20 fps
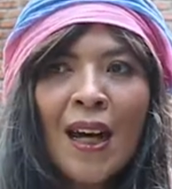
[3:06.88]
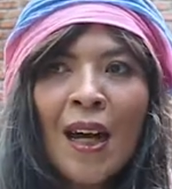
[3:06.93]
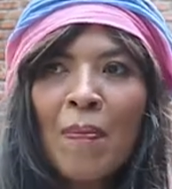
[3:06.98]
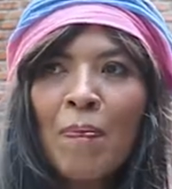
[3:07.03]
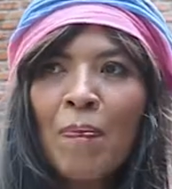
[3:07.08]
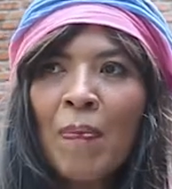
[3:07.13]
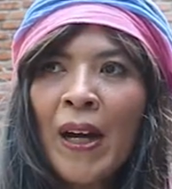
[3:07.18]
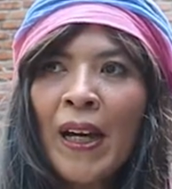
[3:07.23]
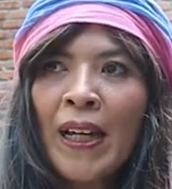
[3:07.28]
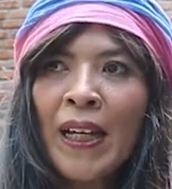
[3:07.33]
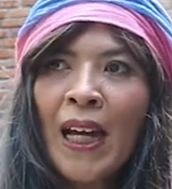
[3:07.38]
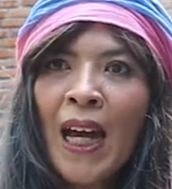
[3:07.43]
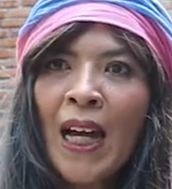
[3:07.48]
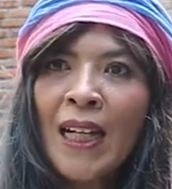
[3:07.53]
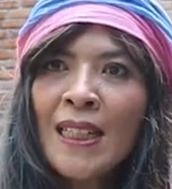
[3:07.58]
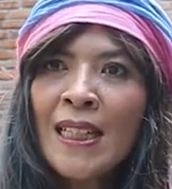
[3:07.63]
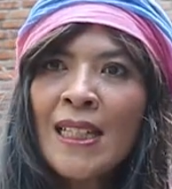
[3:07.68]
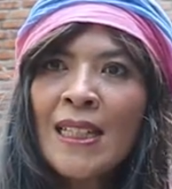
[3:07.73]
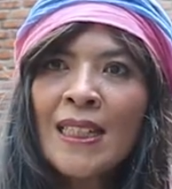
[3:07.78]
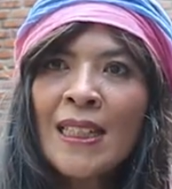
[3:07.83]
apa ya
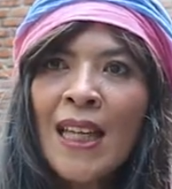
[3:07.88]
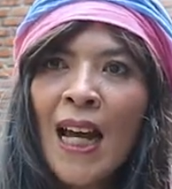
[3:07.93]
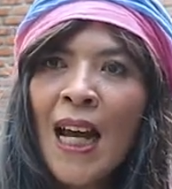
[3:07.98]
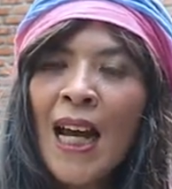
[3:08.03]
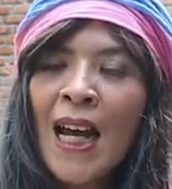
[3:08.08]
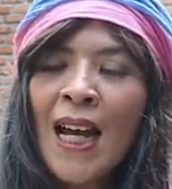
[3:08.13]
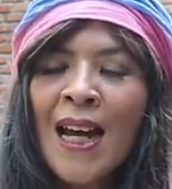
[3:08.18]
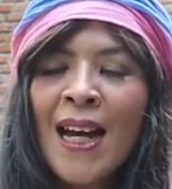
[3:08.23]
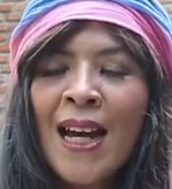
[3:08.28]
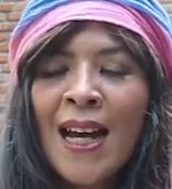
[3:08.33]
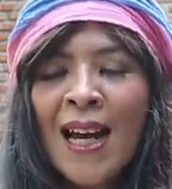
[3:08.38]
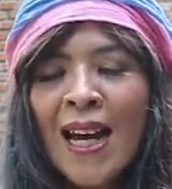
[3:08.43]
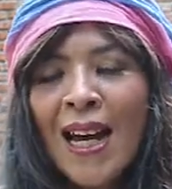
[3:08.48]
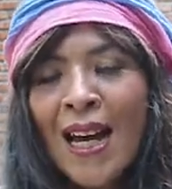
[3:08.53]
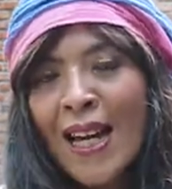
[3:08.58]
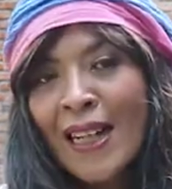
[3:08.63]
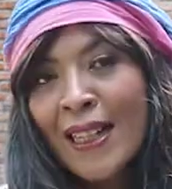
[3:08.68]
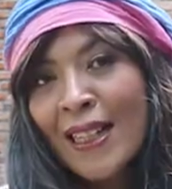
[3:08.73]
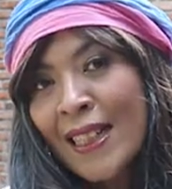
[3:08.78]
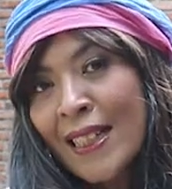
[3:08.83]
kisah
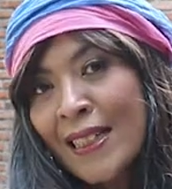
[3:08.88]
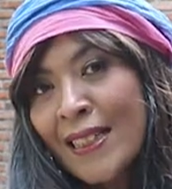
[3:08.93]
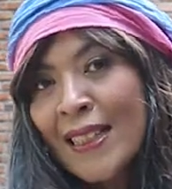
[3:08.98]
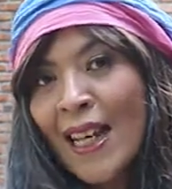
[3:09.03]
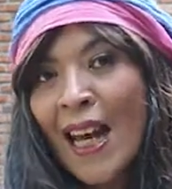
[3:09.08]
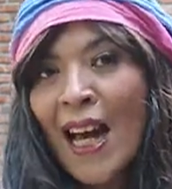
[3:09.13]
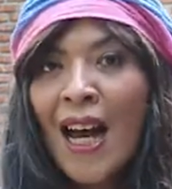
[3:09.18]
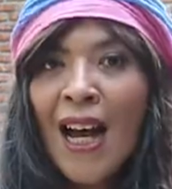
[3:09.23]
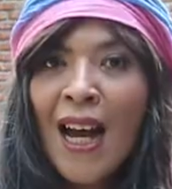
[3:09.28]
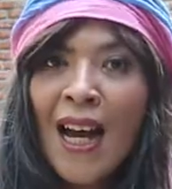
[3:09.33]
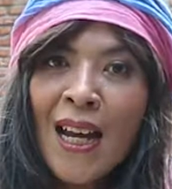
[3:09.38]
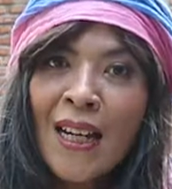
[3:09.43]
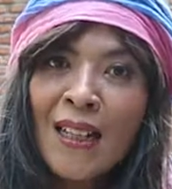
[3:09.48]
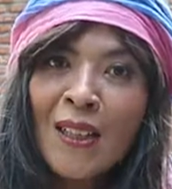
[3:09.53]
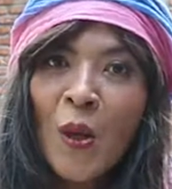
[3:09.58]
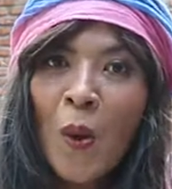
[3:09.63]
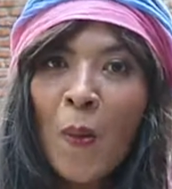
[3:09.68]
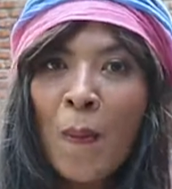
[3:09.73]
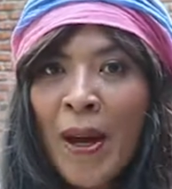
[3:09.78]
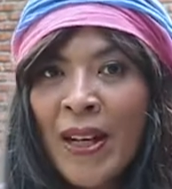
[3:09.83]
kisah
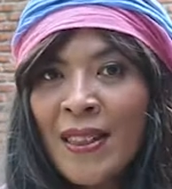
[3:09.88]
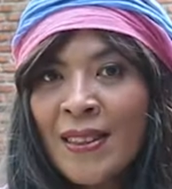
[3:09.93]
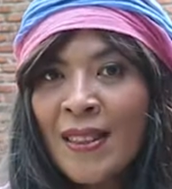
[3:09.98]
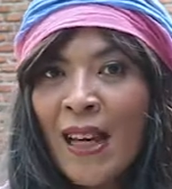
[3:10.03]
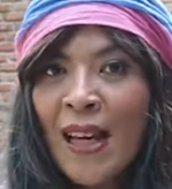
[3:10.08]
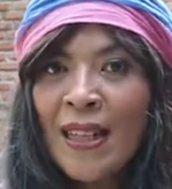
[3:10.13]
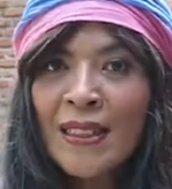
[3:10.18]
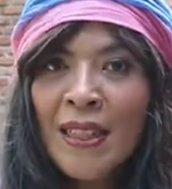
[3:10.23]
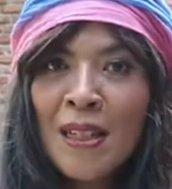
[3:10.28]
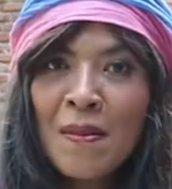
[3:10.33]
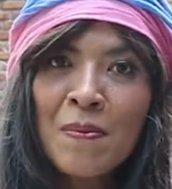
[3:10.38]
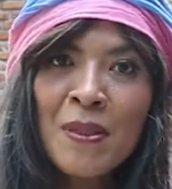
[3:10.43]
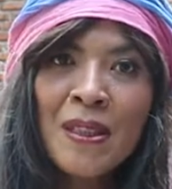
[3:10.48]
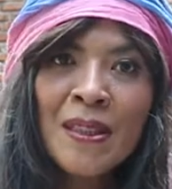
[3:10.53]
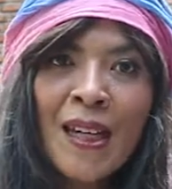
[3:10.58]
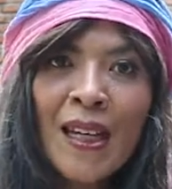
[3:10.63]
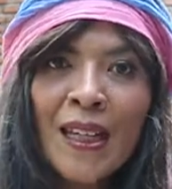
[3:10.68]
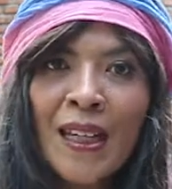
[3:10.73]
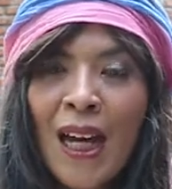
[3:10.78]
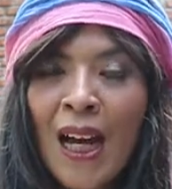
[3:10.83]
romansanya
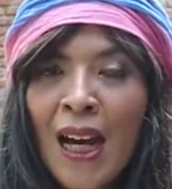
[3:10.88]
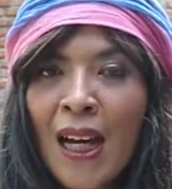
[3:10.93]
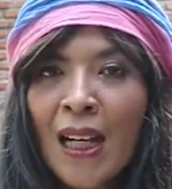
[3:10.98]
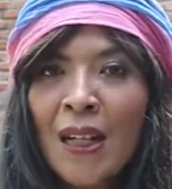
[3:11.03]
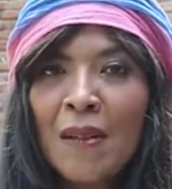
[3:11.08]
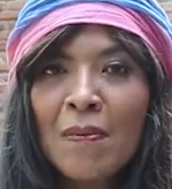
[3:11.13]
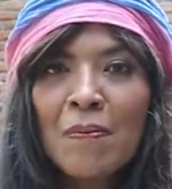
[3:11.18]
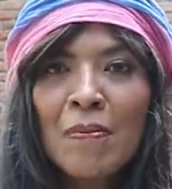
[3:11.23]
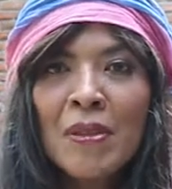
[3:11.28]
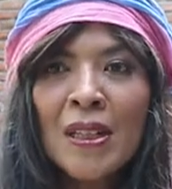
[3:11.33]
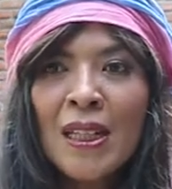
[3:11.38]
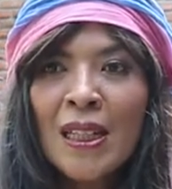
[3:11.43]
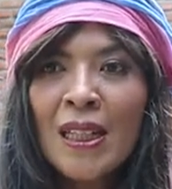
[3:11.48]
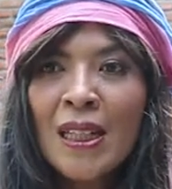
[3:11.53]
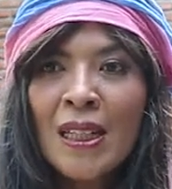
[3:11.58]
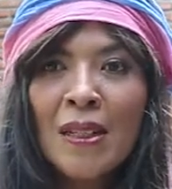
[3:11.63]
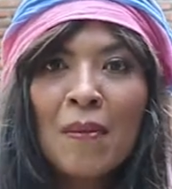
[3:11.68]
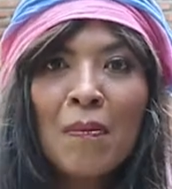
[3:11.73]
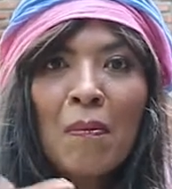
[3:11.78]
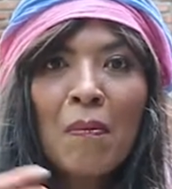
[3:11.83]
bisa yang
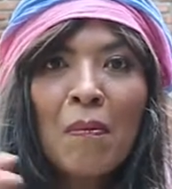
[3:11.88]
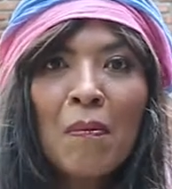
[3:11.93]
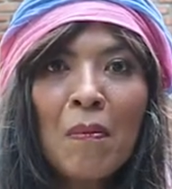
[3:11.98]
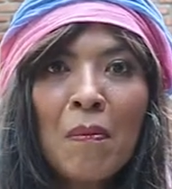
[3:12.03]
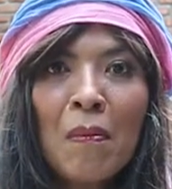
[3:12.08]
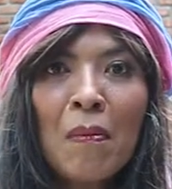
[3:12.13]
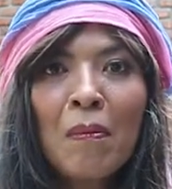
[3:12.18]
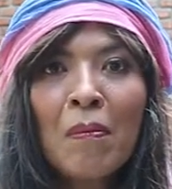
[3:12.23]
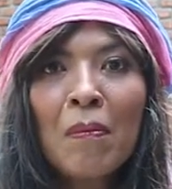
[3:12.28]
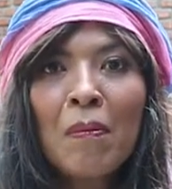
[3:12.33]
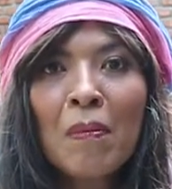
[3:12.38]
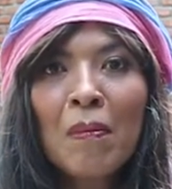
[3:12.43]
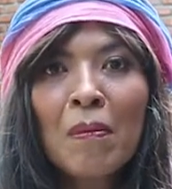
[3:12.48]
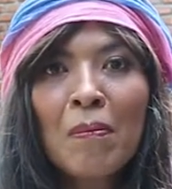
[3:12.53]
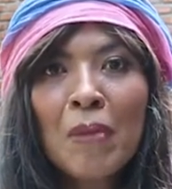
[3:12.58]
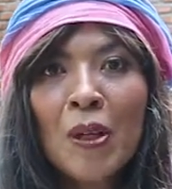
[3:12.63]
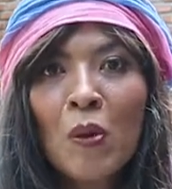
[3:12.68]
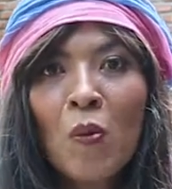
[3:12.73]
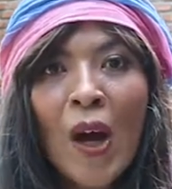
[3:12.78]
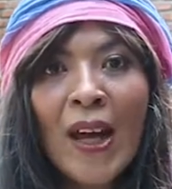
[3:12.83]
lebih
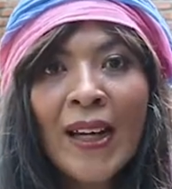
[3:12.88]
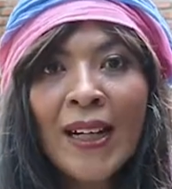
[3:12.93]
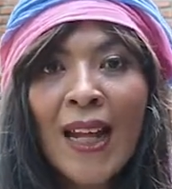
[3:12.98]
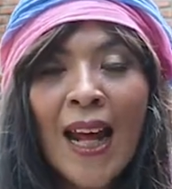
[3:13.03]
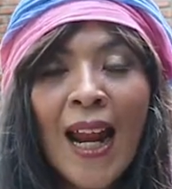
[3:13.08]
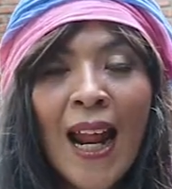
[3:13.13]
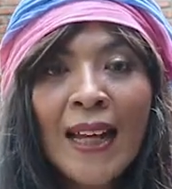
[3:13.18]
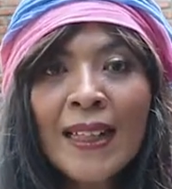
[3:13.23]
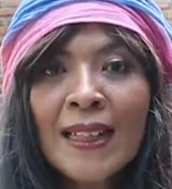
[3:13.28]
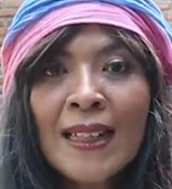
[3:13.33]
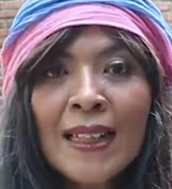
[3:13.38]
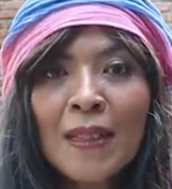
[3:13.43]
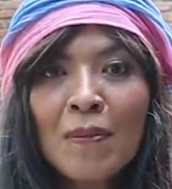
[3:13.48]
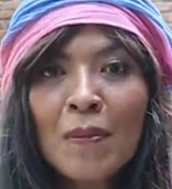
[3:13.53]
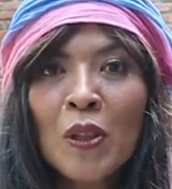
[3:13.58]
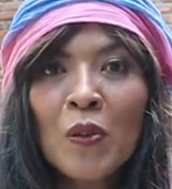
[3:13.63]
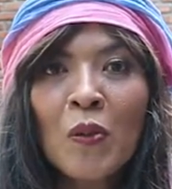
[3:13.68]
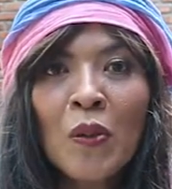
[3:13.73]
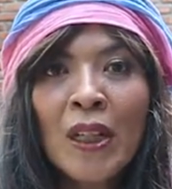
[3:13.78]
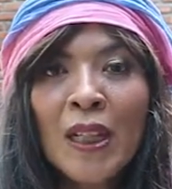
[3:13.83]
berwarna lagi nih
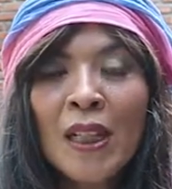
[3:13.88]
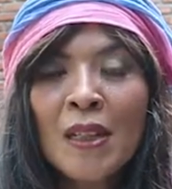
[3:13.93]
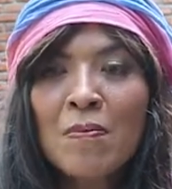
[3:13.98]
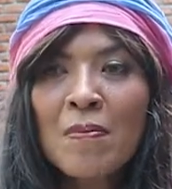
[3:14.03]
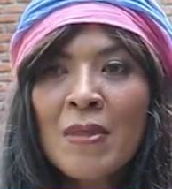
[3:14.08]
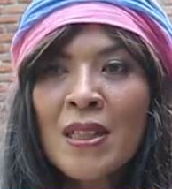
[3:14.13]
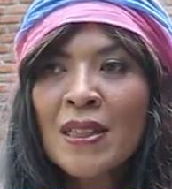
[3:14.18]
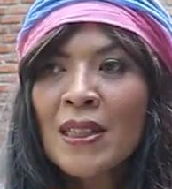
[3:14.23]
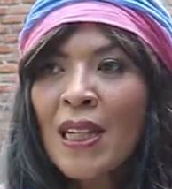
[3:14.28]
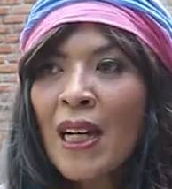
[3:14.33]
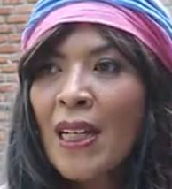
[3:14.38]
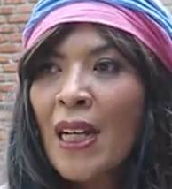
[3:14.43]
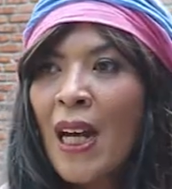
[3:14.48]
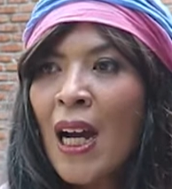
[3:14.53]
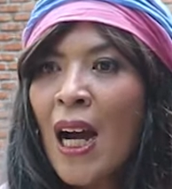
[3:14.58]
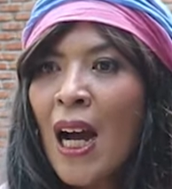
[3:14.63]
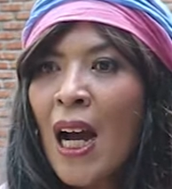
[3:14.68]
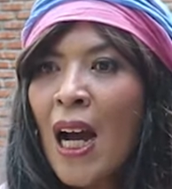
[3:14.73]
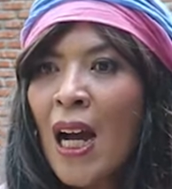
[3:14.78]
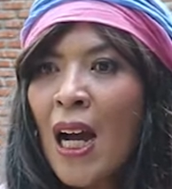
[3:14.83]
minggu ini bisa
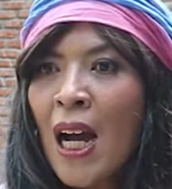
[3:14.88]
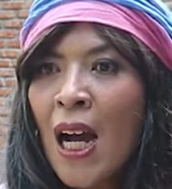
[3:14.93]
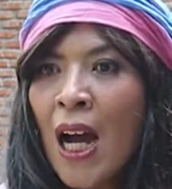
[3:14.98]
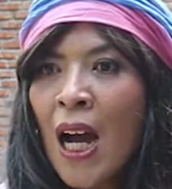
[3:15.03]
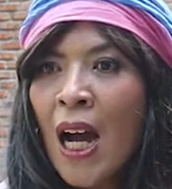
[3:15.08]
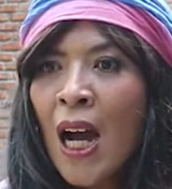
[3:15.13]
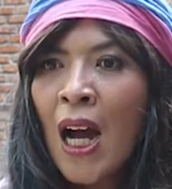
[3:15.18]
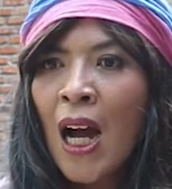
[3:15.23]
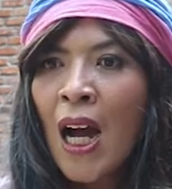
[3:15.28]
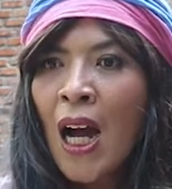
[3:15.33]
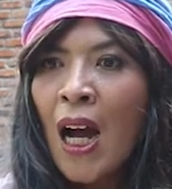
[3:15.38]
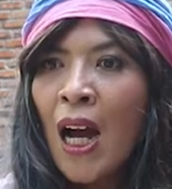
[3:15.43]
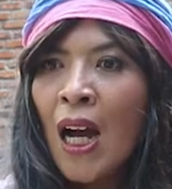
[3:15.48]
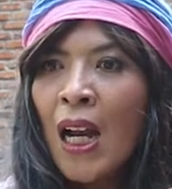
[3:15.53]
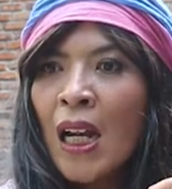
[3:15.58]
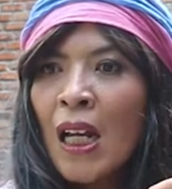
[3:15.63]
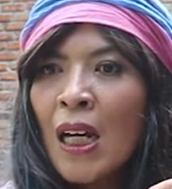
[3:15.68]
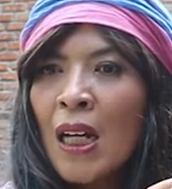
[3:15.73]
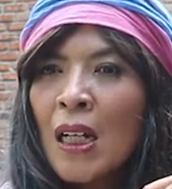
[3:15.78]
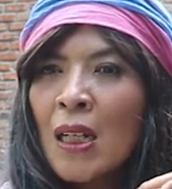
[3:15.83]
yang
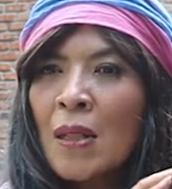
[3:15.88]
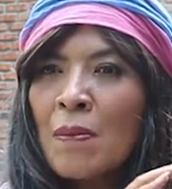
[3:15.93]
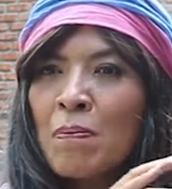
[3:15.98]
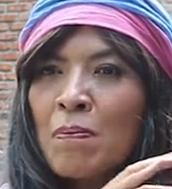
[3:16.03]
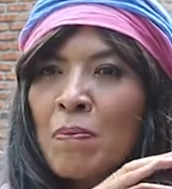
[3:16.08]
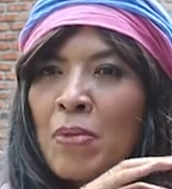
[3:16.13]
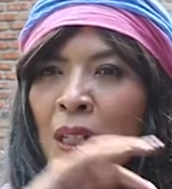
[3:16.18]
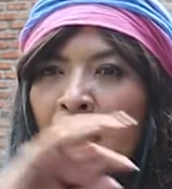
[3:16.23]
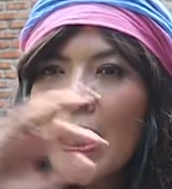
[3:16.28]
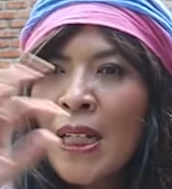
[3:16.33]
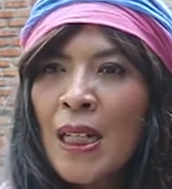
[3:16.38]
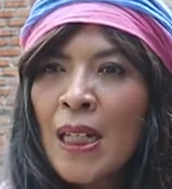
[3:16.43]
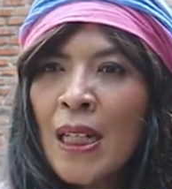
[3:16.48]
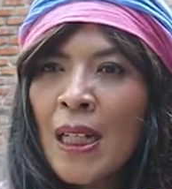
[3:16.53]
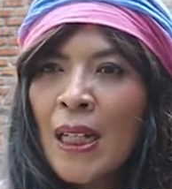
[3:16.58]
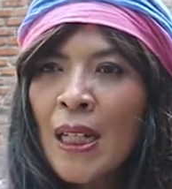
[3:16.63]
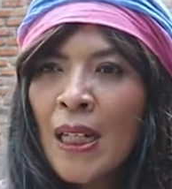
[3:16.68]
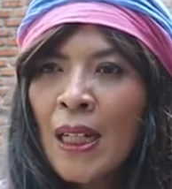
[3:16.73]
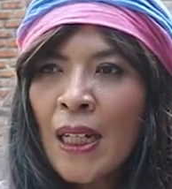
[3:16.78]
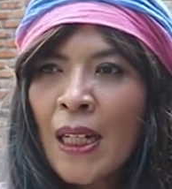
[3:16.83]

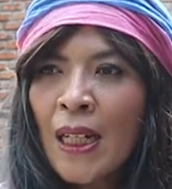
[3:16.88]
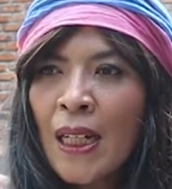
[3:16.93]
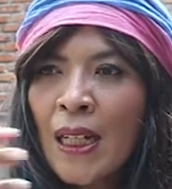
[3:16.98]
lebih